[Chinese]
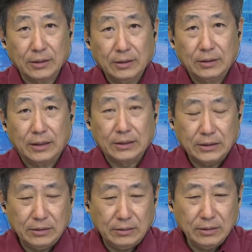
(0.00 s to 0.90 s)
啊！
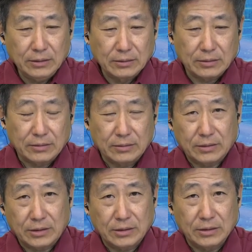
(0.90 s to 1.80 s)
这个。
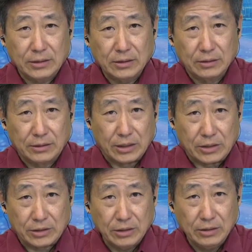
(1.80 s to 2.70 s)
是一个引
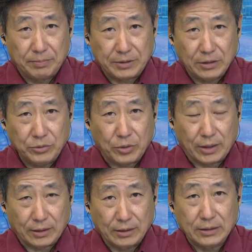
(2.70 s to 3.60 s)
申的比较远
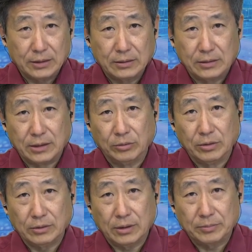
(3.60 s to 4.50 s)
了一个结
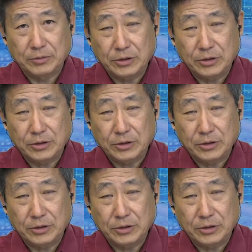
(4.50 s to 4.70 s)
论，呃，